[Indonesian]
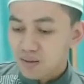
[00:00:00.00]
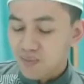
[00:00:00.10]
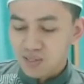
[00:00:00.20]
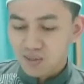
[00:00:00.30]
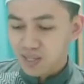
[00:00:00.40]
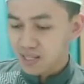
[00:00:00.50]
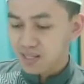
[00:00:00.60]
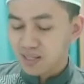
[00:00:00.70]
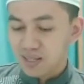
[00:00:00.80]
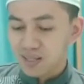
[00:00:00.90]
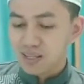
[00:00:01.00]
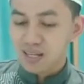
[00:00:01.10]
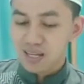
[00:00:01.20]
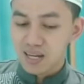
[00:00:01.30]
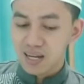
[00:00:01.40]
Maksudnya di sini
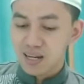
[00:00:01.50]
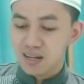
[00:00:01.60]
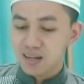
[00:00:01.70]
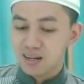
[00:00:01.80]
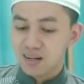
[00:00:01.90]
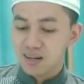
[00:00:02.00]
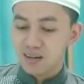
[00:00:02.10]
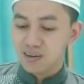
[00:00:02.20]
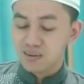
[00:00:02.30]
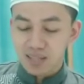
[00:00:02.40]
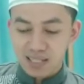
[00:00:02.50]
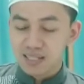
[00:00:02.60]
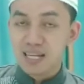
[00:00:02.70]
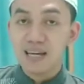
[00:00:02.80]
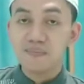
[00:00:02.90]
saya eh,
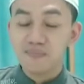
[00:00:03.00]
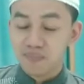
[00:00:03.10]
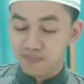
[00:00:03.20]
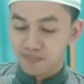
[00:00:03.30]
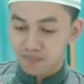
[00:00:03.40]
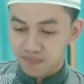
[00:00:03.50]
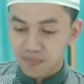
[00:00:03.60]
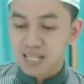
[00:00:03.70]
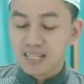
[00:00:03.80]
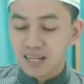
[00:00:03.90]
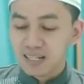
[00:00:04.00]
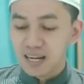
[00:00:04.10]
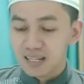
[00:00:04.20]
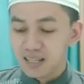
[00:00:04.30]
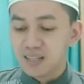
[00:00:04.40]
nanti saya pelajari
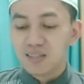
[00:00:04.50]
lagi.